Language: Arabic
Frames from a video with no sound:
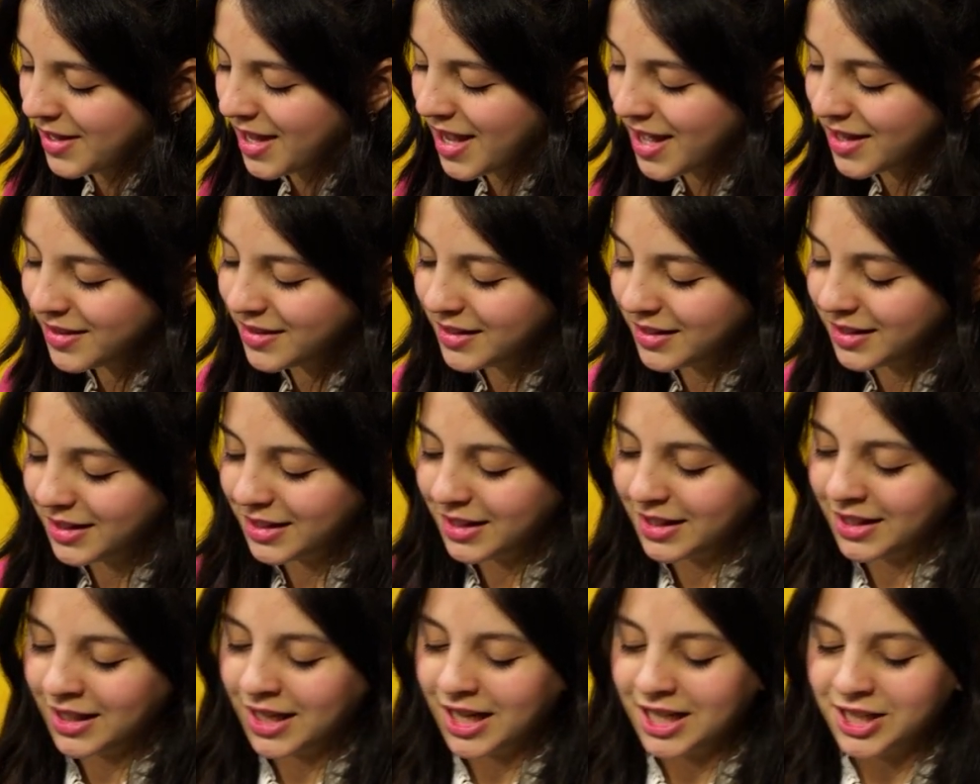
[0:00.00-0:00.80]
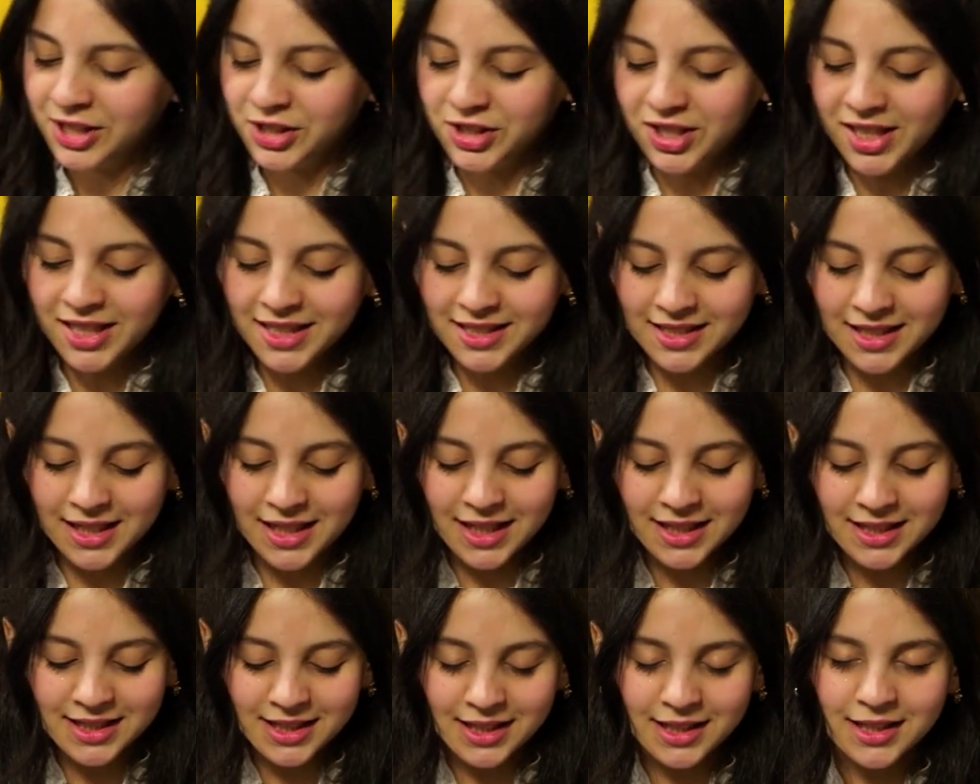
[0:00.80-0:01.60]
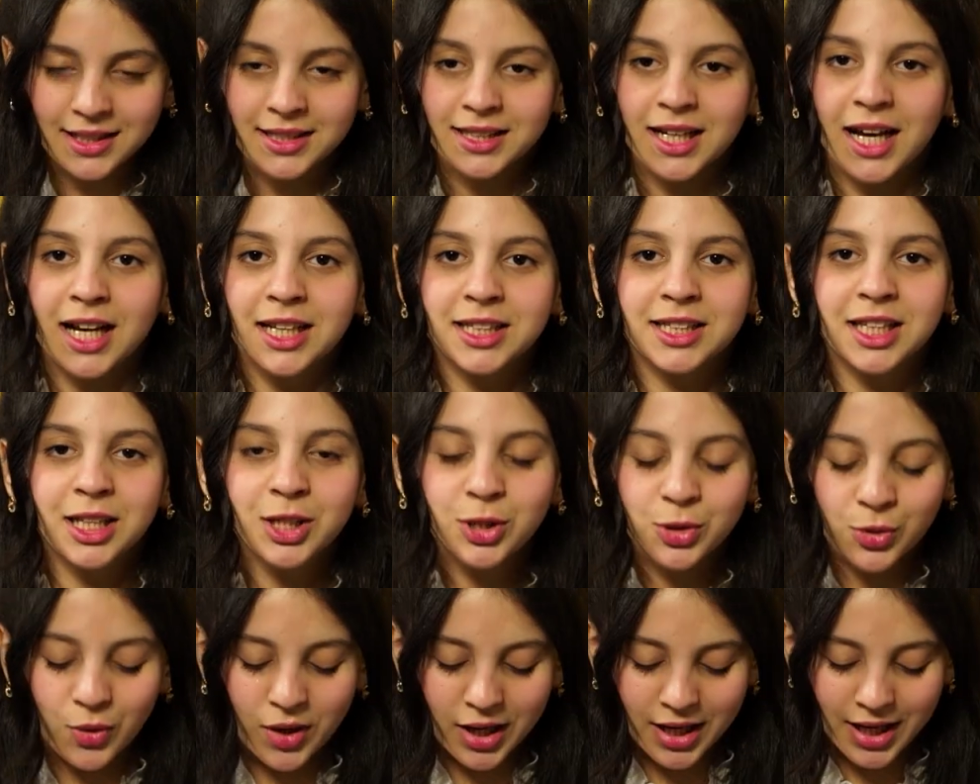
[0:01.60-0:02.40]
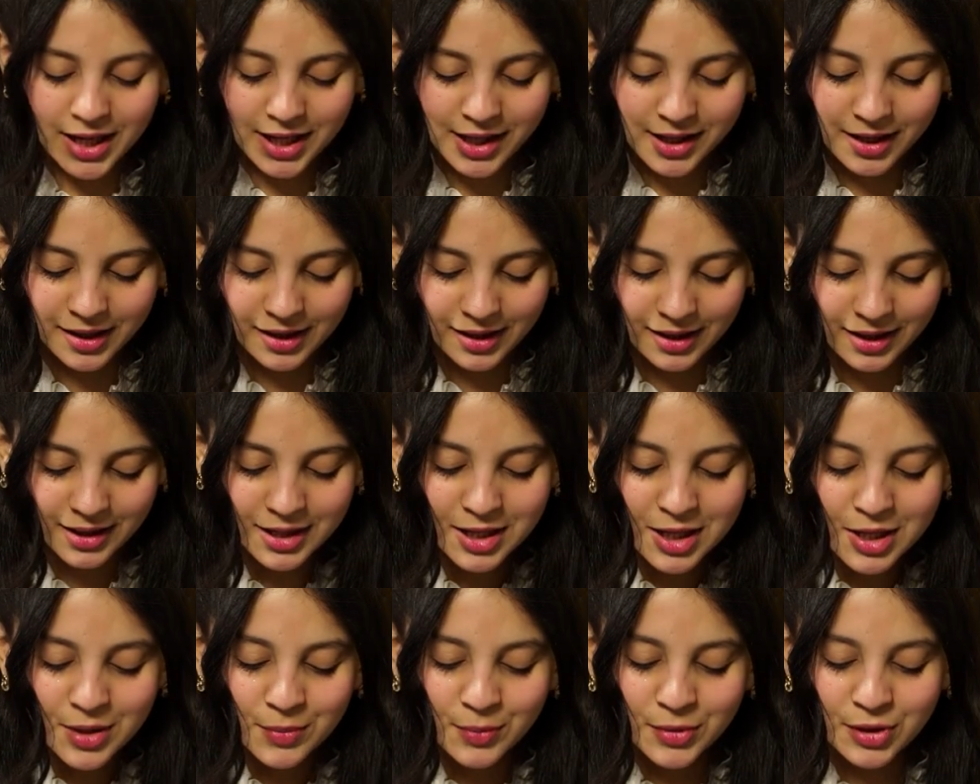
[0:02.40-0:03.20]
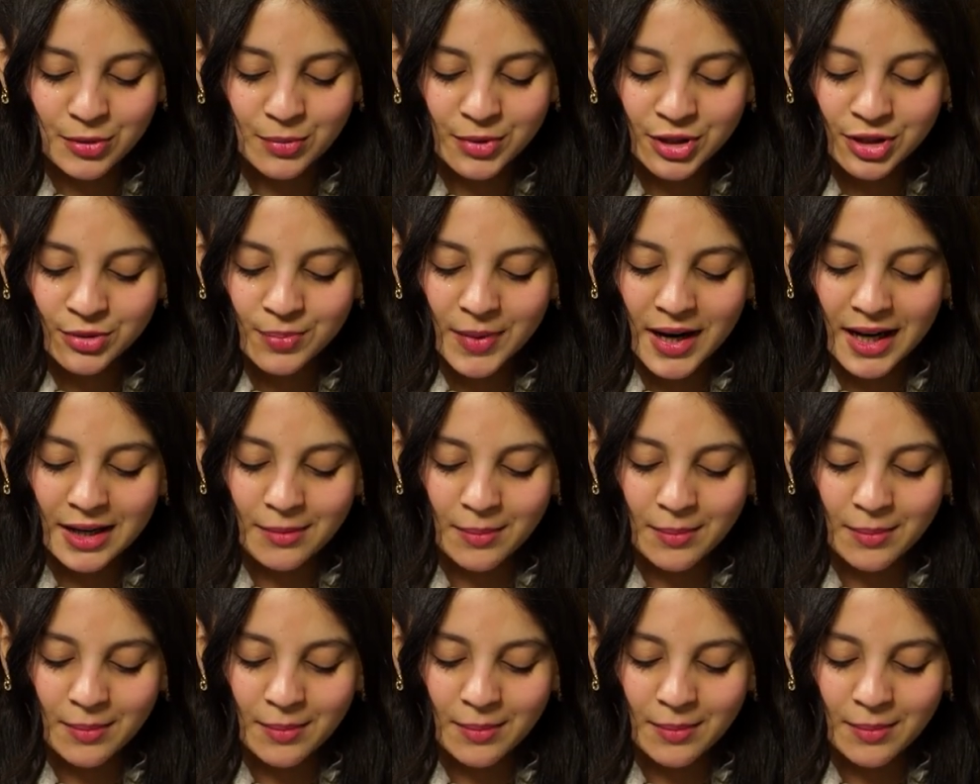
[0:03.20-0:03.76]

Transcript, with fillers: هذه الجائزة التي تحصلت عليها من مجمع